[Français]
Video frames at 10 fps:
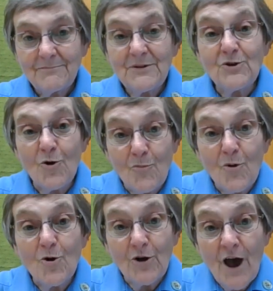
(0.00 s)
Puis t'as un
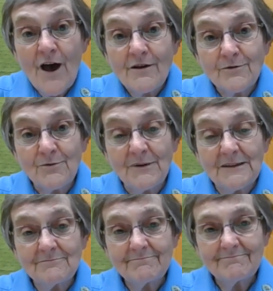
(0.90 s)
bon cœur,
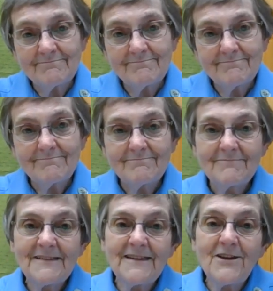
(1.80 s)
toi.
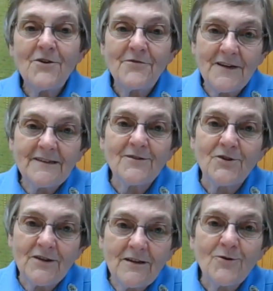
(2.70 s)
Qui a
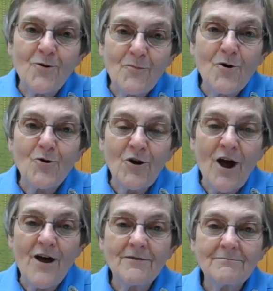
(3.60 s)
façonné ton bon
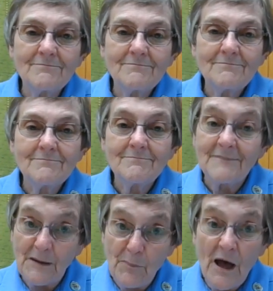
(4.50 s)
cœur?
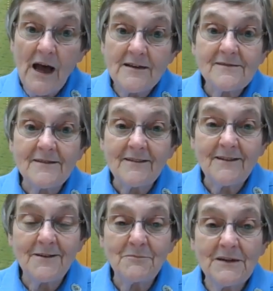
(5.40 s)
Tes parents,
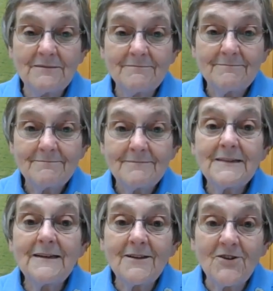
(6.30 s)
certainement.
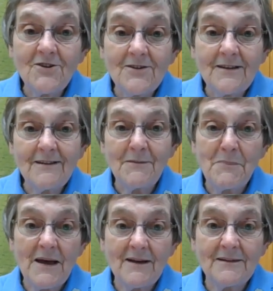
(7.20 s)
Qui t'a donné tes
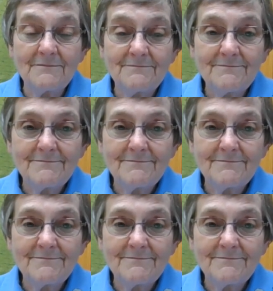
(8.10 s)
parents?